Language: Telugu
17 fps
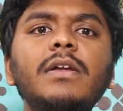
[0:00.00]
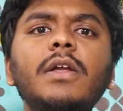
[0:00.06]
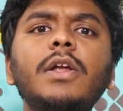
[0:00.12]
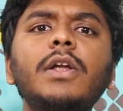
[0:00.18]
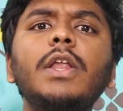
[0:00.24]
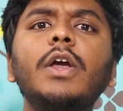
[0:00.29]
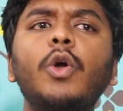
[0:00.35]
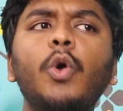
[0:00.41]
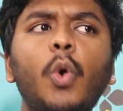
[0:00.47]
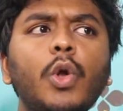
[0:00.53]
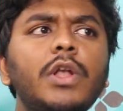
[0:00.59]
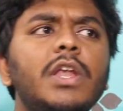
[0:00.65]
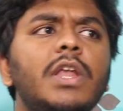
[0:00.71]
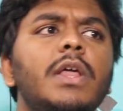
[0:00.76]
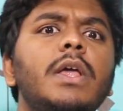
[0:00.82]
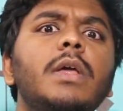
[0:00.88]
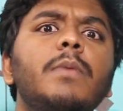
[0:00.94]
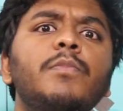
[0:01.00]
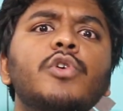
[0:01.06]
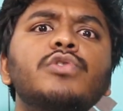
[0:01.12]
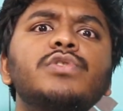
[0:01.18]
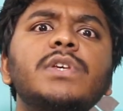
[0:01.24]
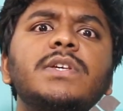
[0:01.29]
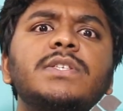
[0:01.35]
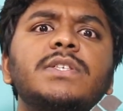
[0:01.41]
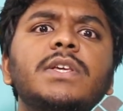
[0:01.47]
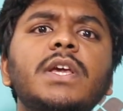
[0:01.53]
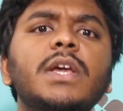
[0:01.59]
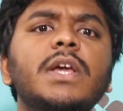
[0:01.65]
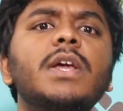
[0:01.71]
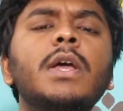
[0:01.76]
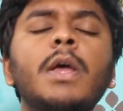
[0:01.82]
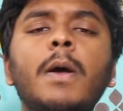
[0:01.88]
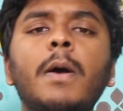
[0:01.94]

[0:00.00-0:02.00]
ఏంటంటే కొన్ని మ్యూజిక్స్కి